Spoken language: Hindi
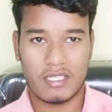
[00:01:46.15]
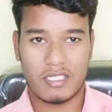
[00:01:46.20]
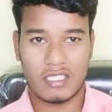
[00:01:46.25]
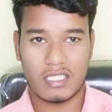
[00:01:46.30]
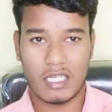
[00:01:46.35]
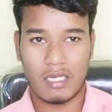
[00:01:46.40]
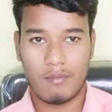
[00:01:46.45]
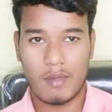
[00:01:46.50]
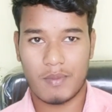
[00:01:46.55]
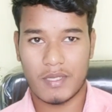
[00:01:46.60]
आपके
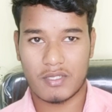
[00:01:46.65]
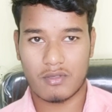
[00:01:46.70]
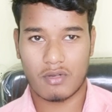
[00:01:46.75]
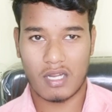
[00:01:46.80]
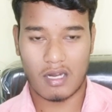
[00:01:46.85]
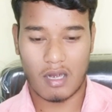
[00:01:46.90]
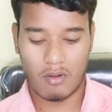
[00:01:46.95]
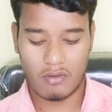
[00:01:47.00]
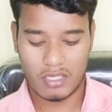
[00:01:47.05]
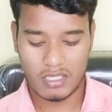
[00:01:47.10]
जितने भी
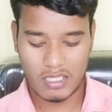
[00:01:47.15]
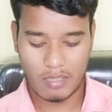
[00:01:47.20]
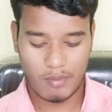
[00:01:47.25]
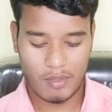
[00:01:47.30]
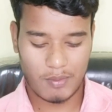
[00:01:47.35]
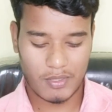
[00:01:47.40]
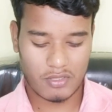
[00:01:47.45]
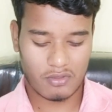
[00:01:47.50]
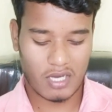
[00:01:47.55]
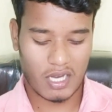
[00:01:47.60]
फेसबुक अकाउंट है
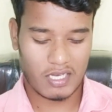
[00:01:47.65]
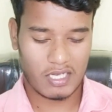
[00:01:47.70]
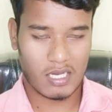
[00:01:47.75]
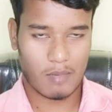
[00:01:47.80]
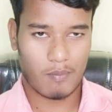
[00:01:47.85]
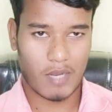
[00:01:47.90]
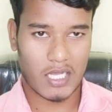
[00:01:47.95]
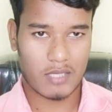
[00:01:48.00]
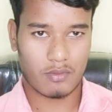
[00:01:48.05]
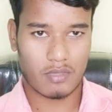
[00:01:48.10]
सभी फेसबुक
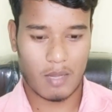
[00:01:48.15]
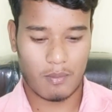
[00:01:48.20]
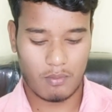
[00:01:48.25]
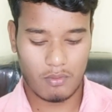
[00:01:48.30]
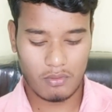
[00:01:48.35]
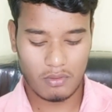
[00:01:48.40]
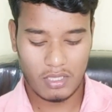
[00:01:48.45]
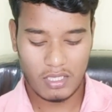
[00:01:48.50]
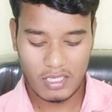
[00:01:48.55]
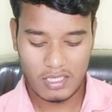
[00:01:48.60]
आई का पासवर्ड
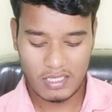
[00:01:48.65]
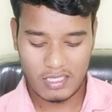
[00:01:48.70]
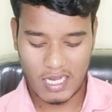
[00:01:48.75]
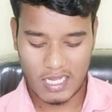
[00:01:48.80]
आप लोग